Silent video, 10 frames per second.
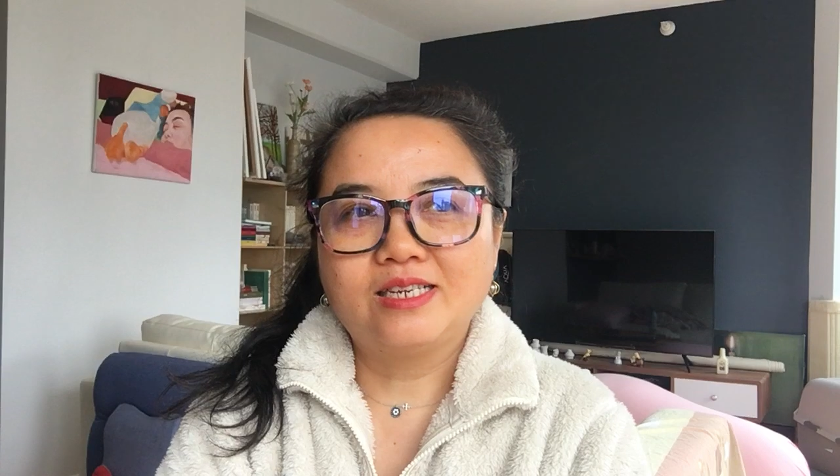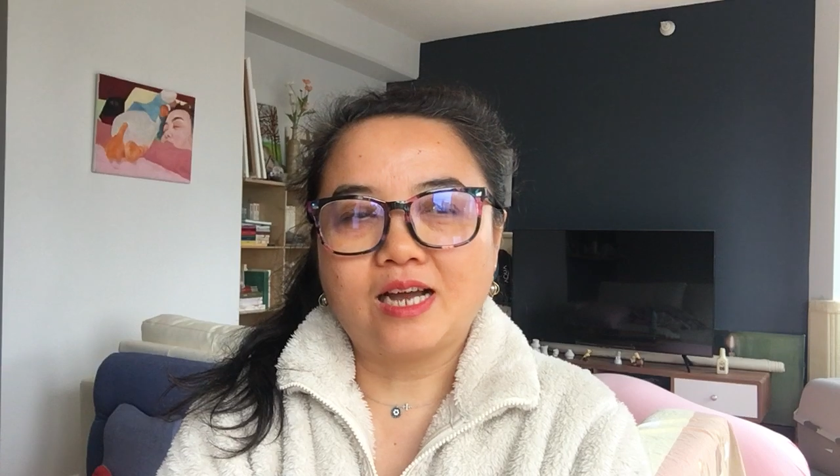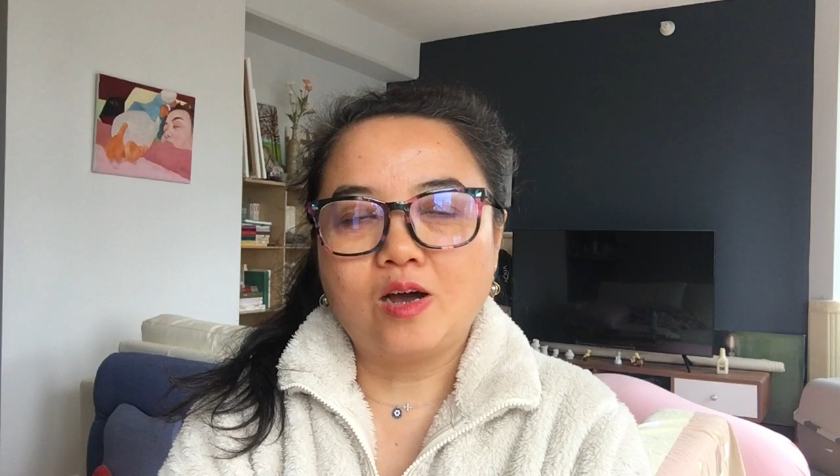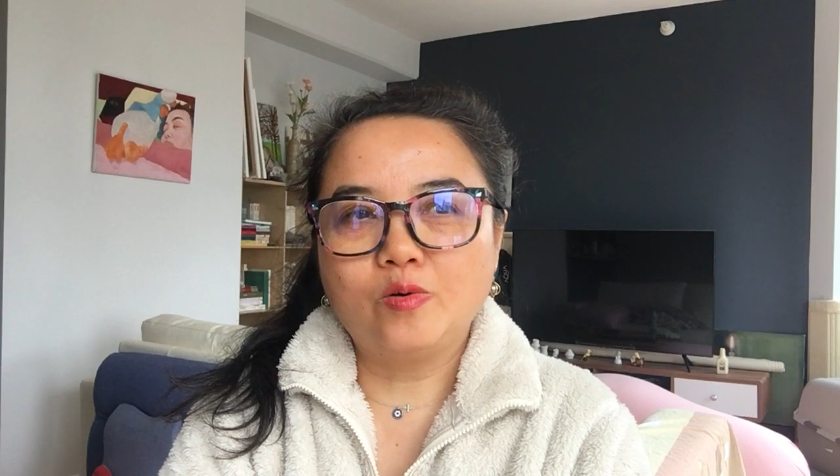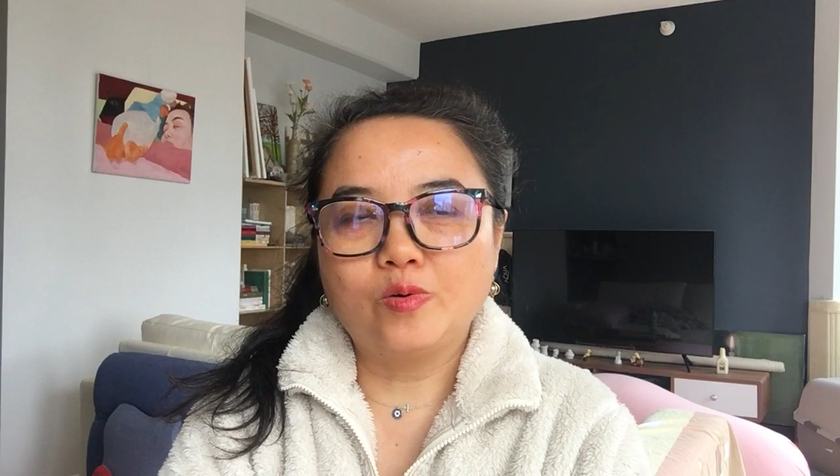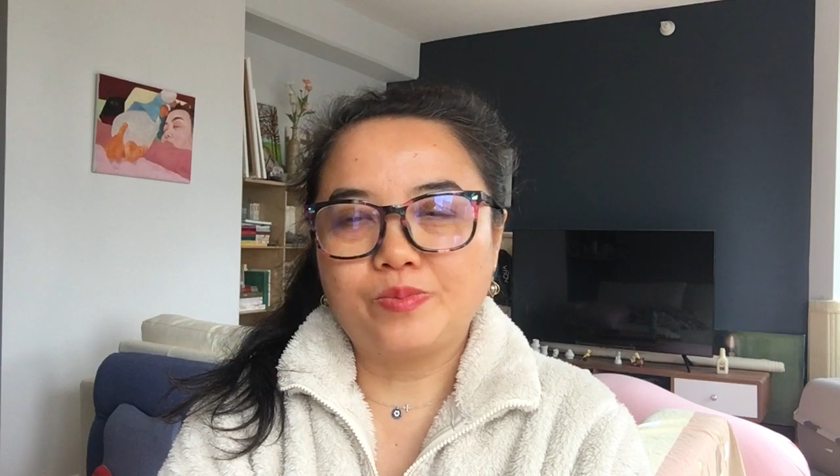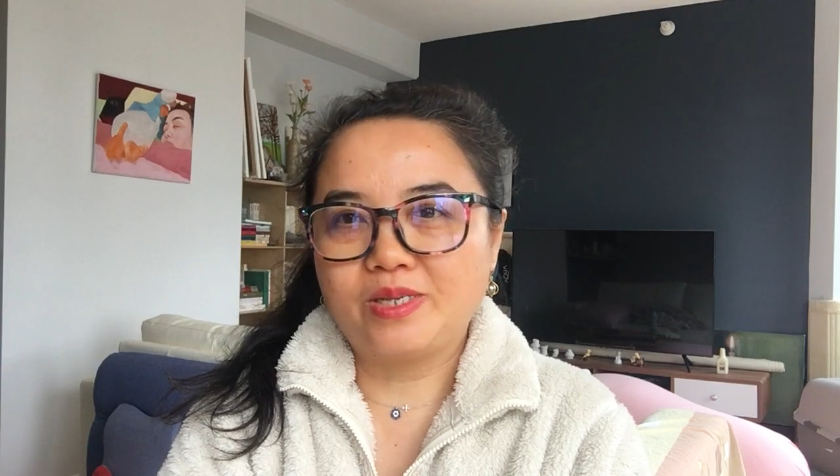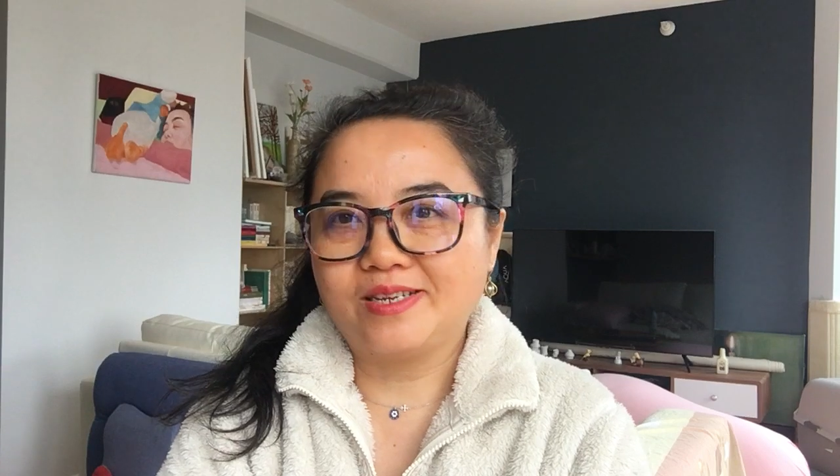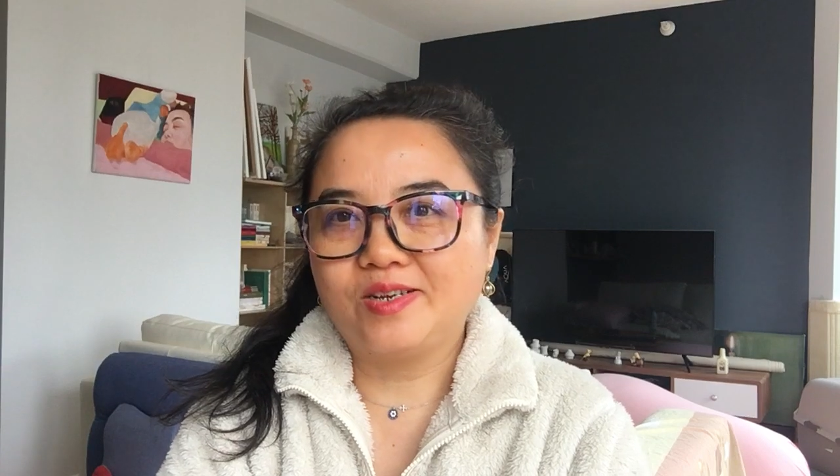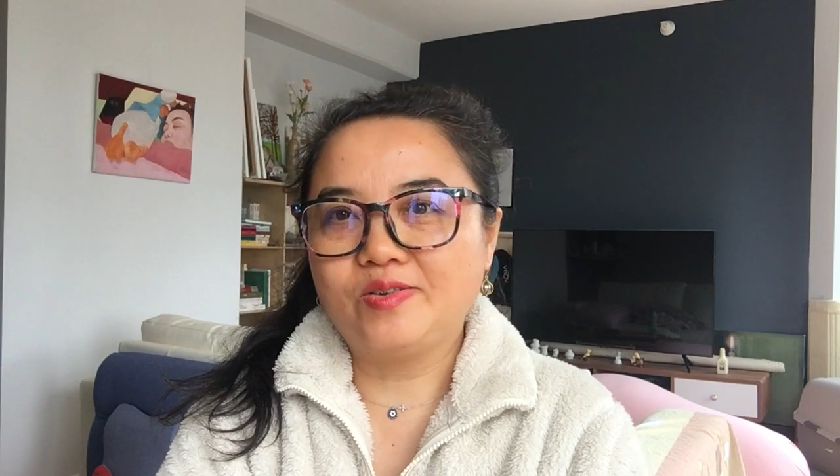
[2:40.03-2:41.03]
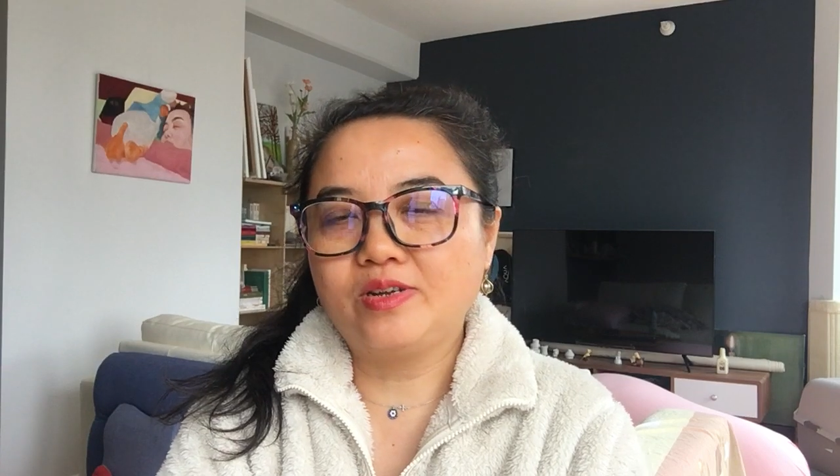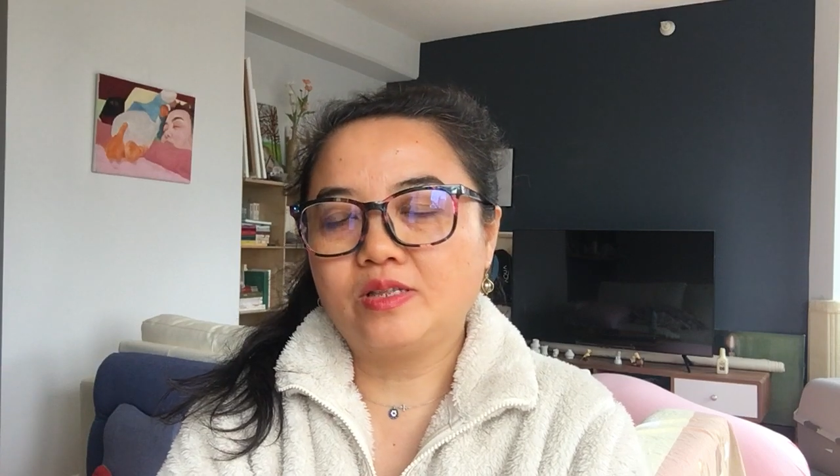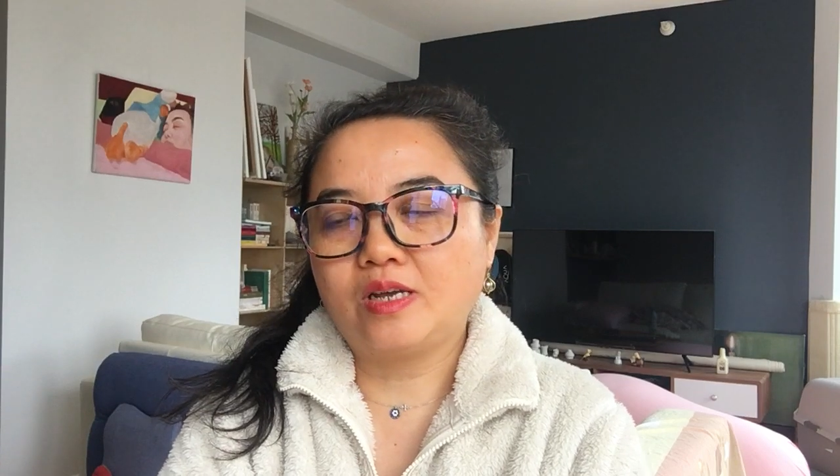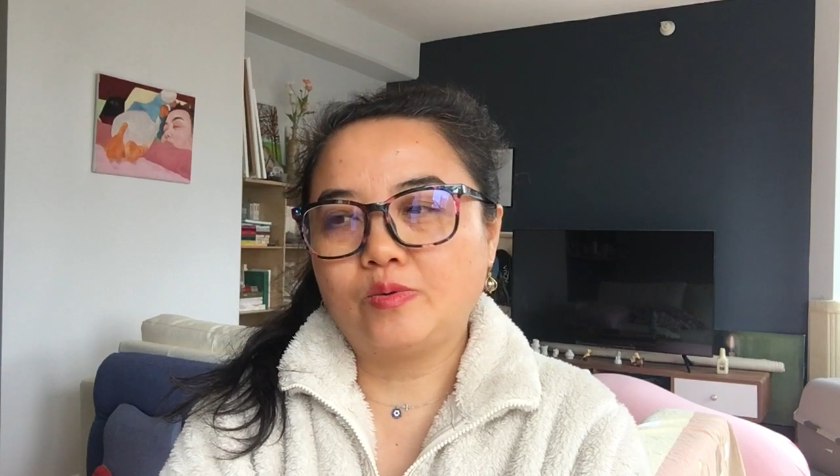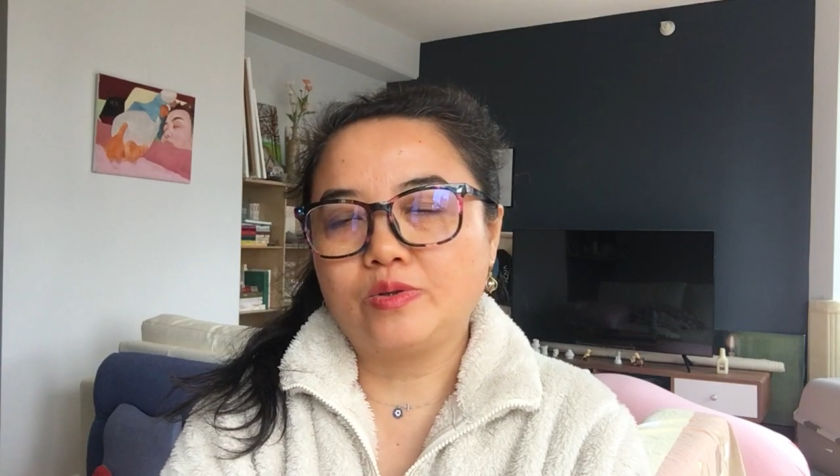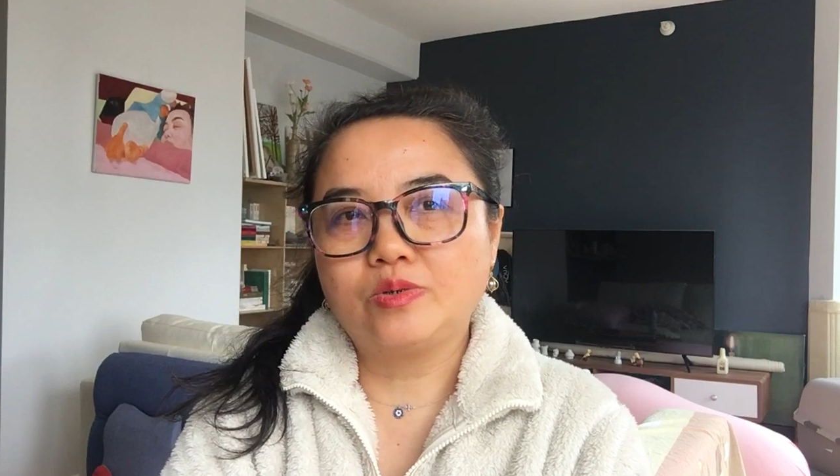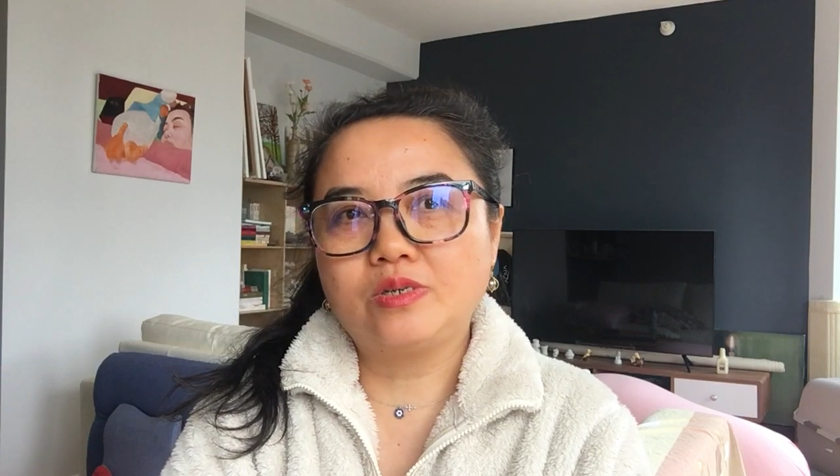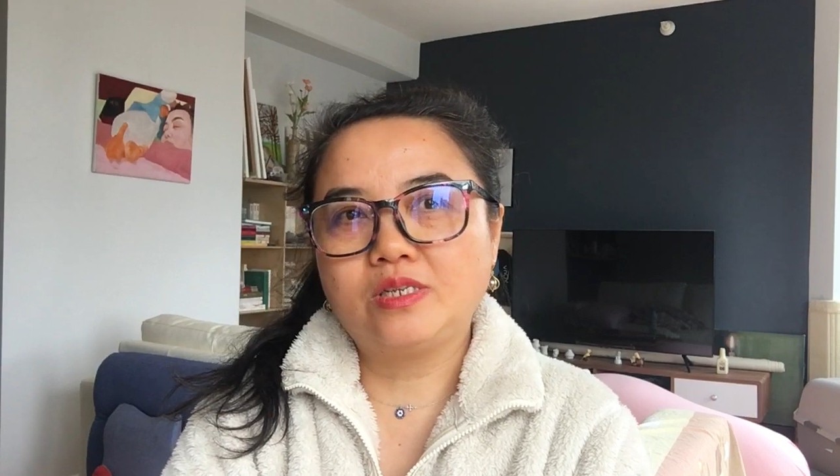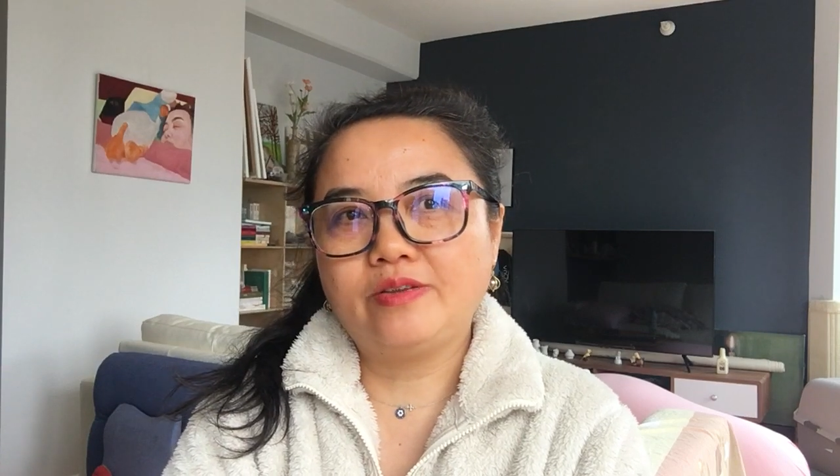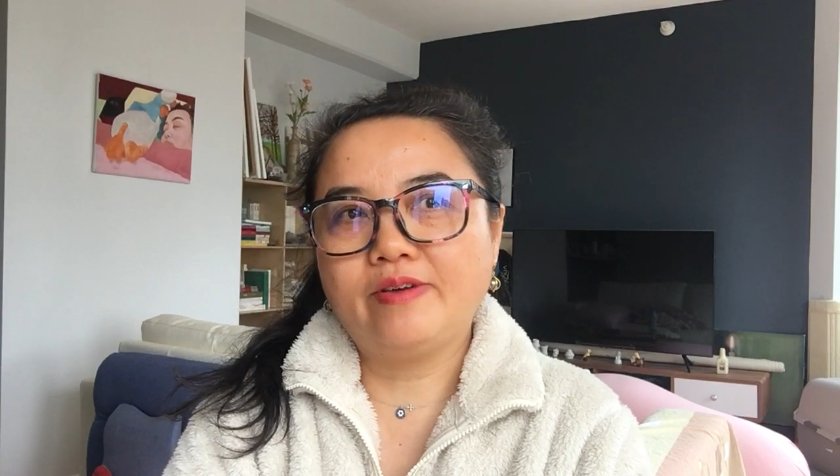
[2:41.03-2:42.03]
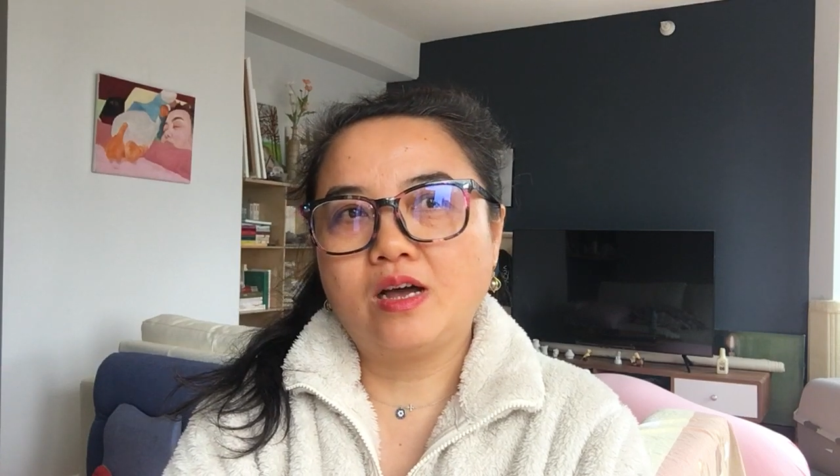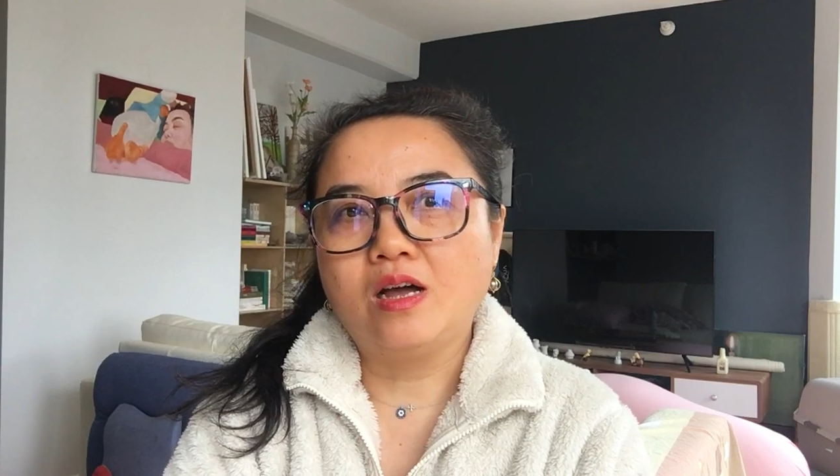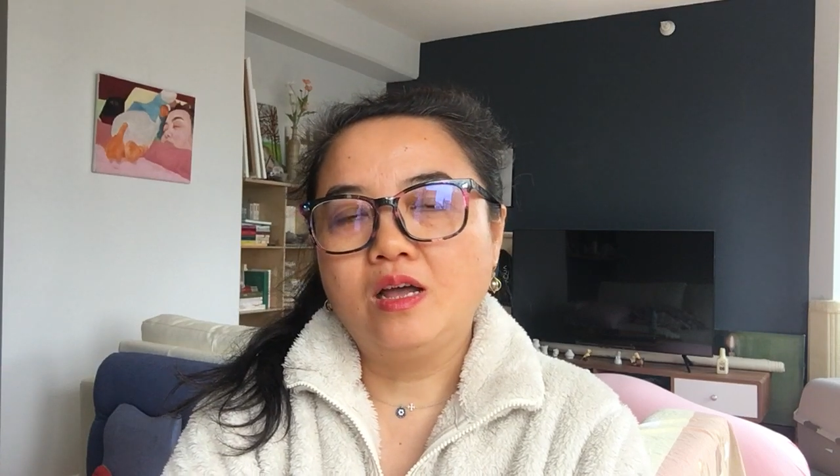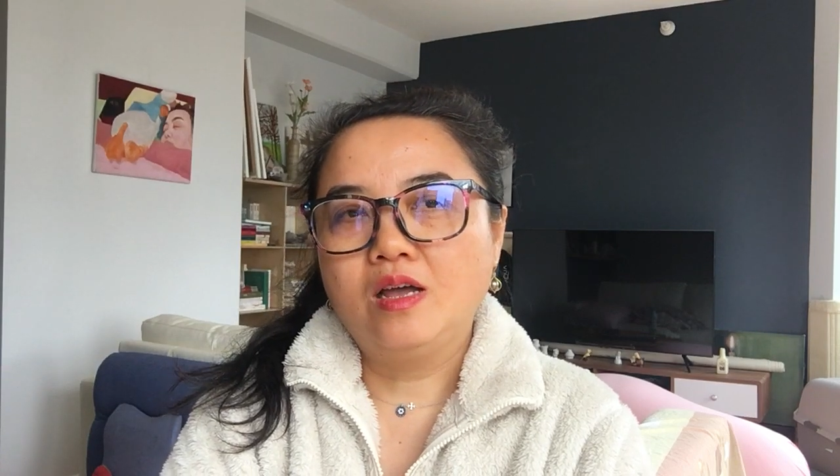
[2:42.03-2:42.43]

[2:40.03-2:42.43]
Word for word: 然后评论。那我就是希望